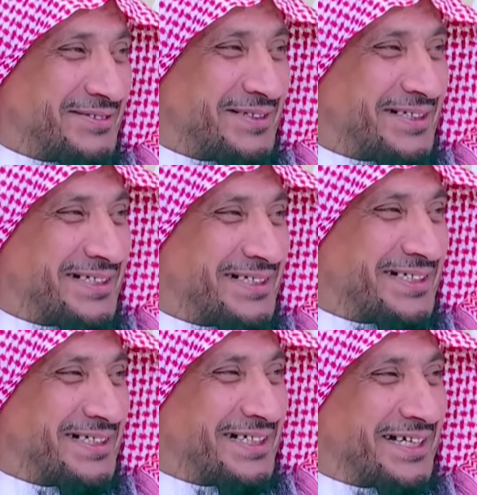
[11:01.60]
يا
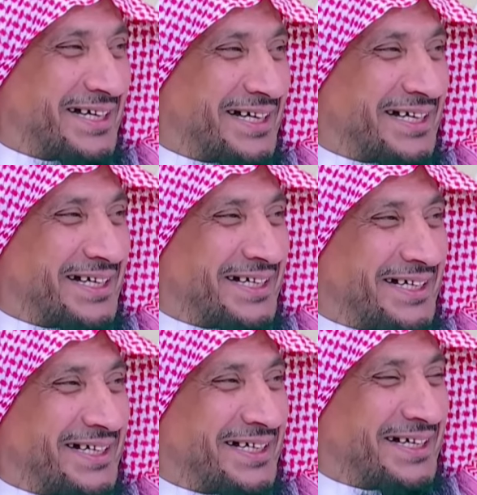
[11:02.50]
رجل
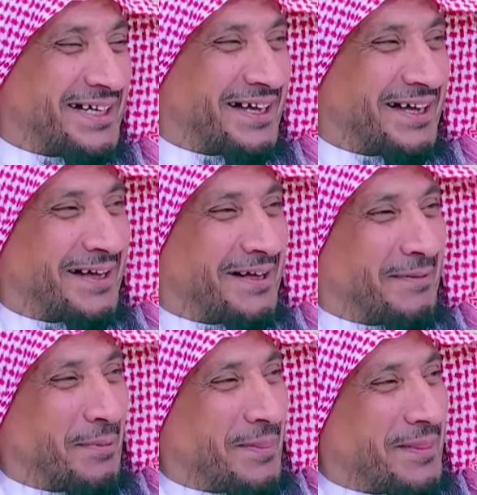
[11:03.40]
قولك لا
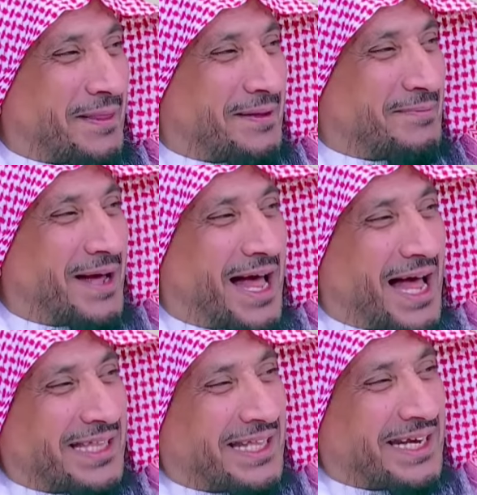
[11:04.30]
والله ما يعني
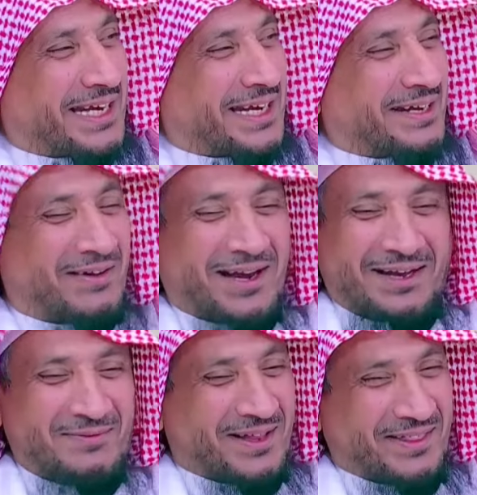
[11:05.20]
ماني ماكله ترى
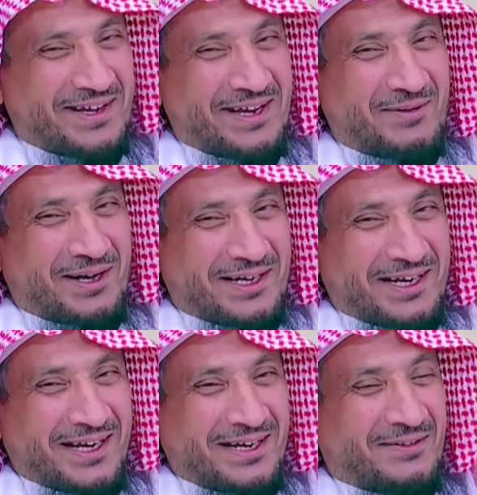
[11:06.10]
والله ما اظن لا لذيذ
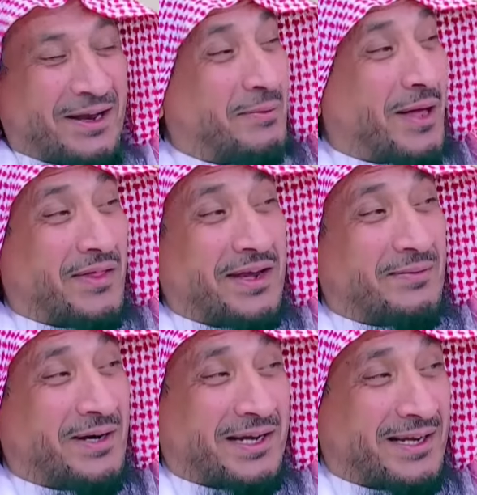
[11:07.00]
والله ما اظني
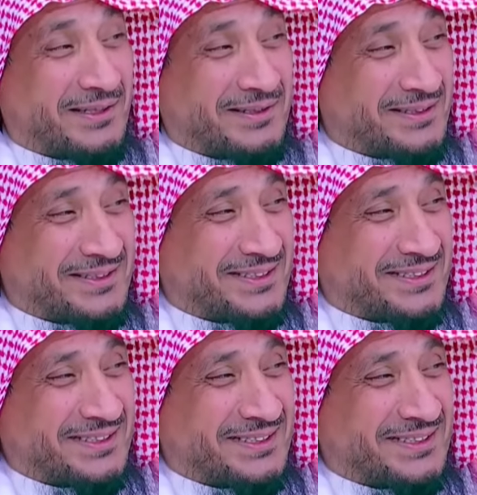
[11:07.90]
باكله لذيذ
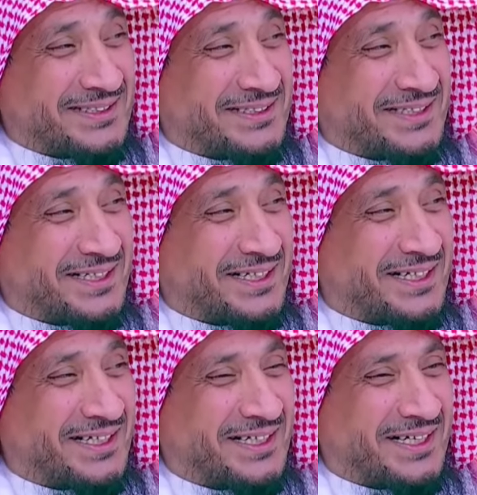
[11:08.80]
لذيذ بتاكله